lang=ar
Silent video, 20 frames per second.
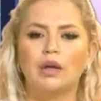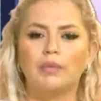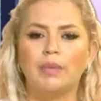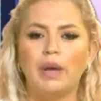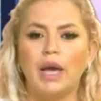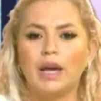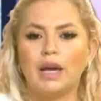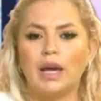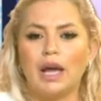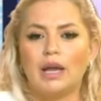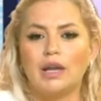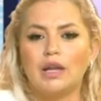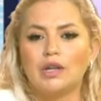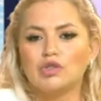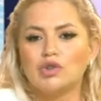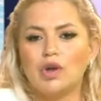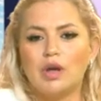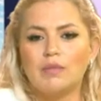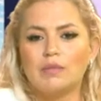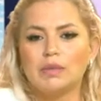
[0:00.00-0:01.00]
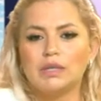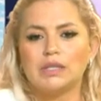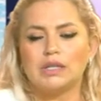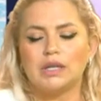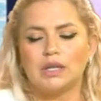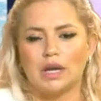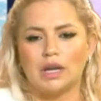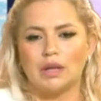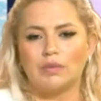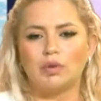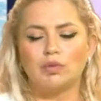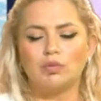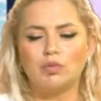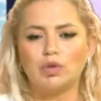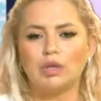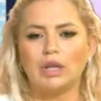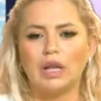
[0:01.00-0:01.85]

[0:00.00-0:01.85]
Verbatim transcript: بهيك حالات شو عم بيصير يعني بتموت